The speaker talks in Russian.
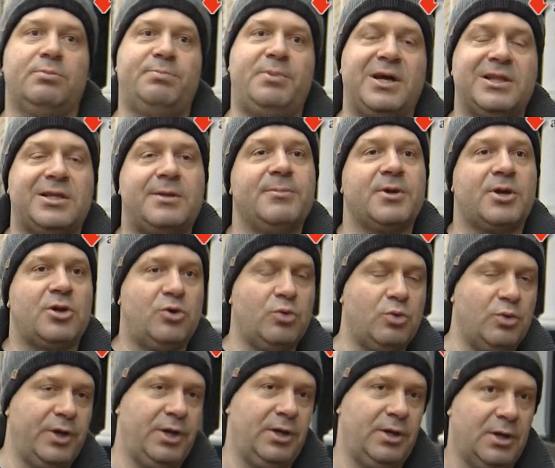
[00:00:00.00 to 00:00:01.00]
банк
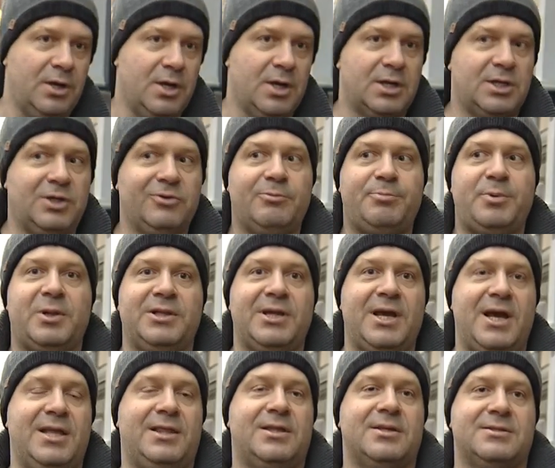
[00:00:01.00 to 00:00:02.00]
«Меркурий» не
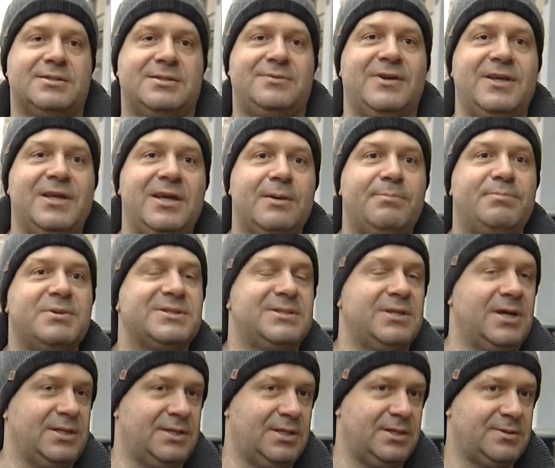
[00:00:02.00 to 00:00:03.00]
выполняет свои
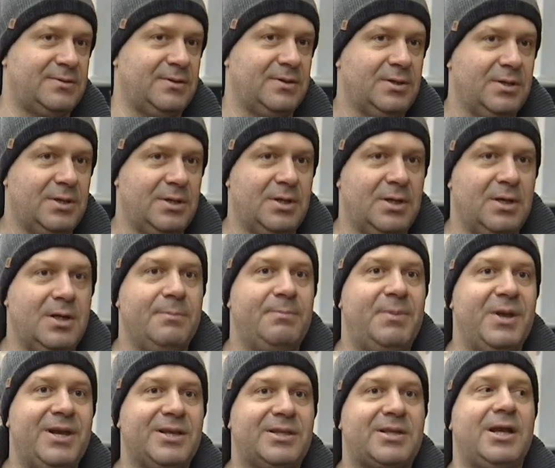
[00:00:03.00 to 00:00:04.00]
обязательства
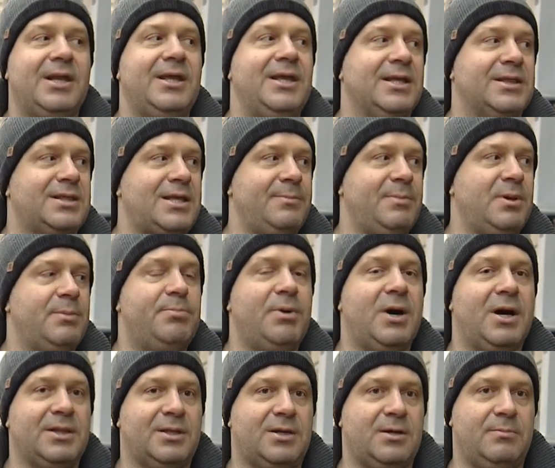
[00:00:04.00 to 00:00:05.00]
перед клиентами
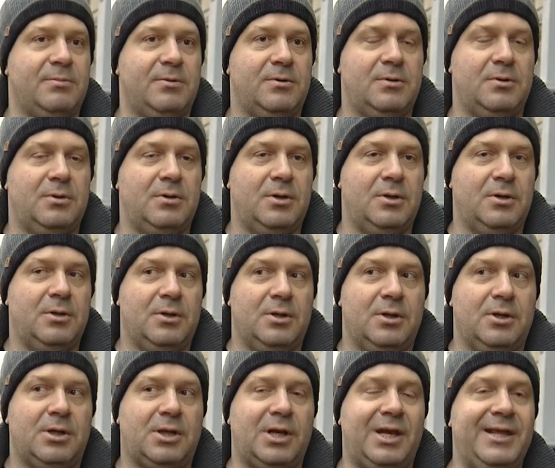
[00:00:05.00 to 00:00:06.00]
банка.
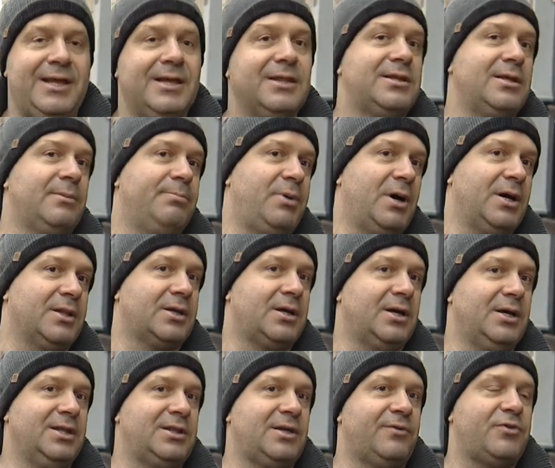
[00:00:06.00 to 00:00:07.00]
Клиенты банка –
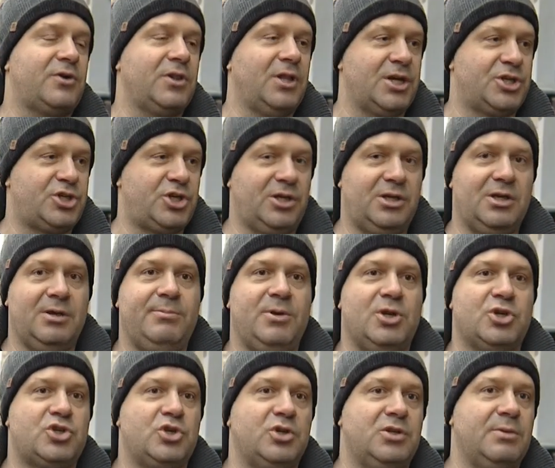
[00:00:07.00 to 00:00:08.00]
это вкладчики,
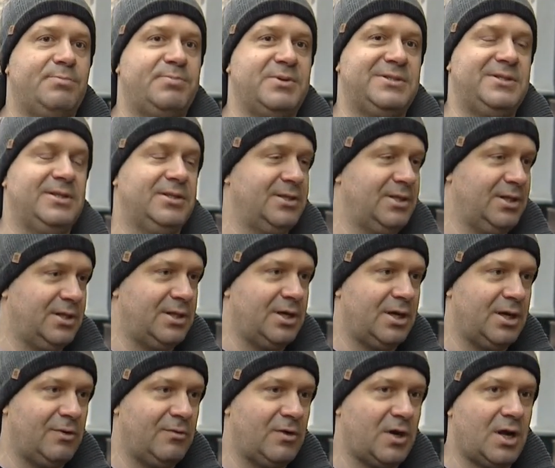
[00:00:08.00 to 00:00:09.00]
имеющие депозитные
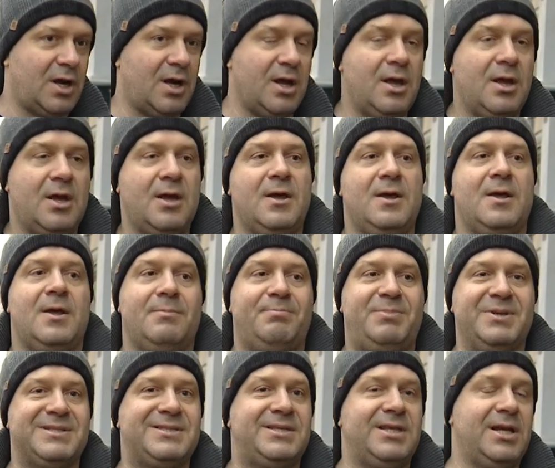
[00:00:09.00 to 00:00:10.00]
договора,
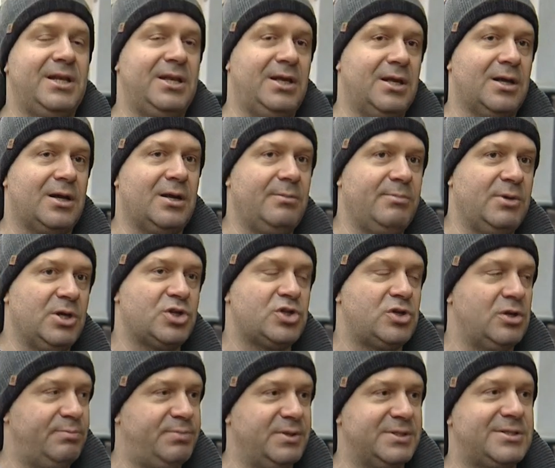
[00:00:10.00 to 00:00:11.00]
пенсионеры,
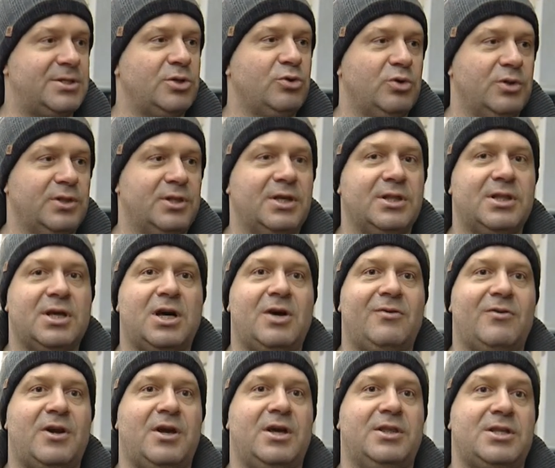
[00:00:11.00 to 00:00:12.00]
имеющие пенсионные
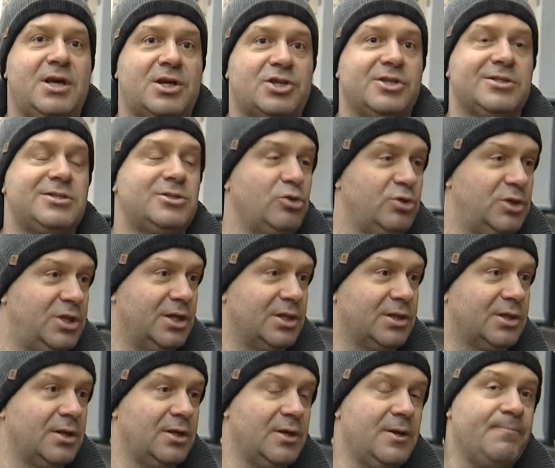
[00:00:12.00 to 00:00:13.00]
договора, а также
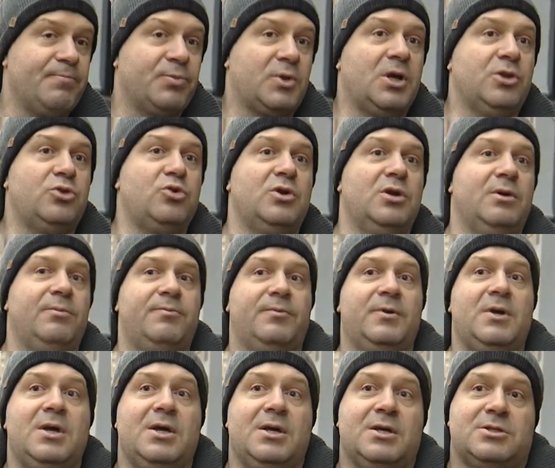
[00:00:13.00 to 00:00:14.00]
студенты, которые
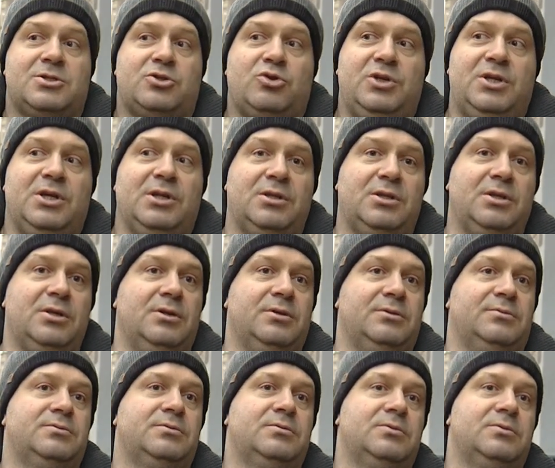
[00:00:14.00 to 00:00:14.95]
студенты э,